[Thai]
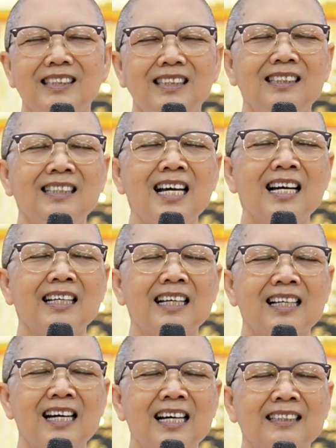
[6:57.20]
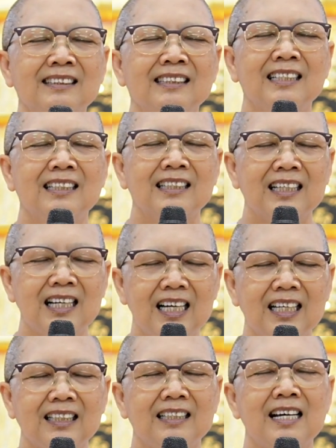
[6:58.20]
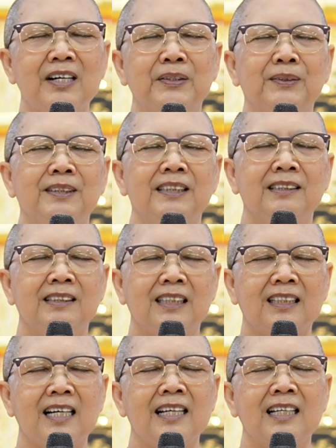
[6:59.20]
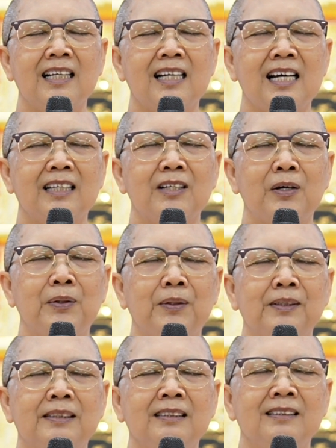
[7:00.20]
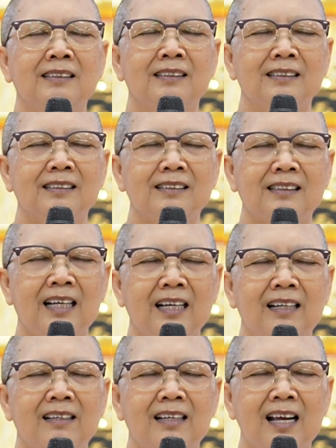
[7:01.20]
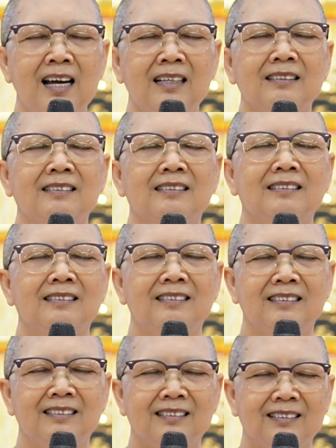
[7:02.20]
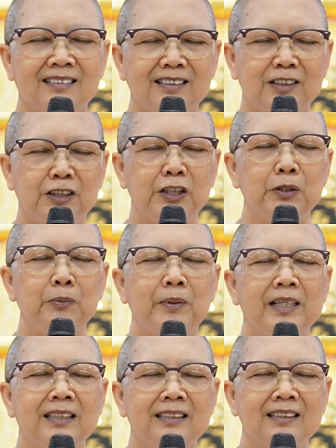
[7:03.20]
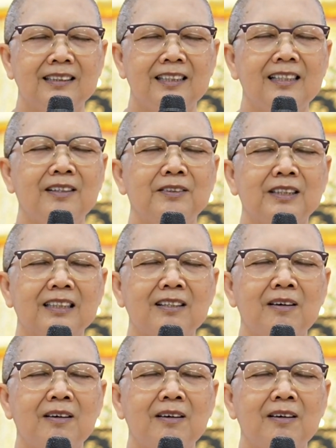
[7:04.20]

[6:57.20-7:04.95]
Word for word: จึงยากแก่การคาดเดาสถานการณ์ของแต่ละชีวิตที่เราจะ